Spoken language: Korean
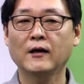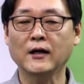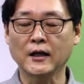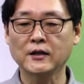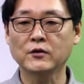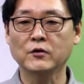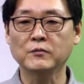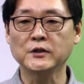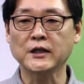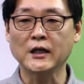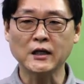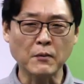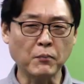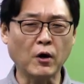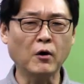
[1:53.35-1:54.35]
라는 겁니다.
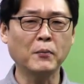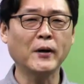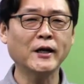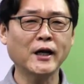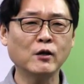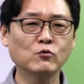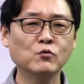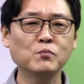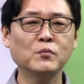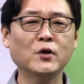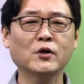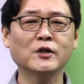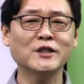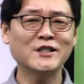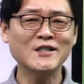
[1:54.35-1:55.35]
그러니까 법안의
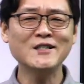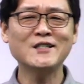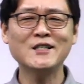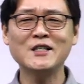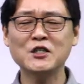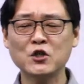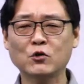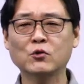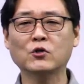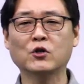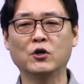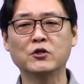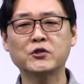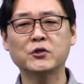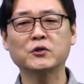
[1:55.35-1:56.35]
운명이 실질적으로
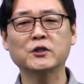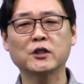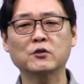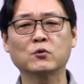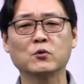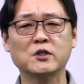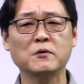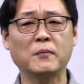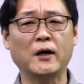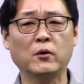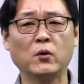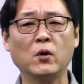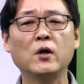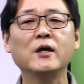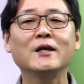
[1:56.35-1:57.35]
결정되는 곳이
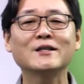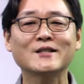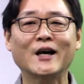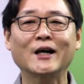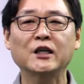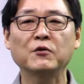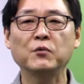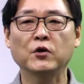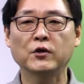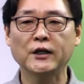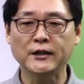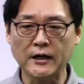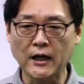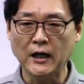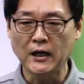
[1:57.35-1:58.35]
바로
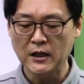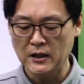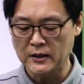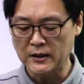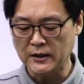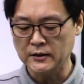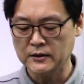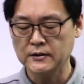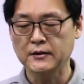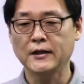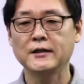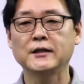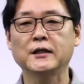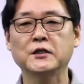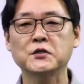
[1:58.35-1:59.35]
상임위원회다. 라는
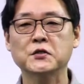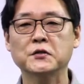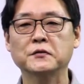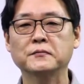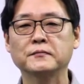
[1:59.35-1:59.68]
그러한 얘기죠.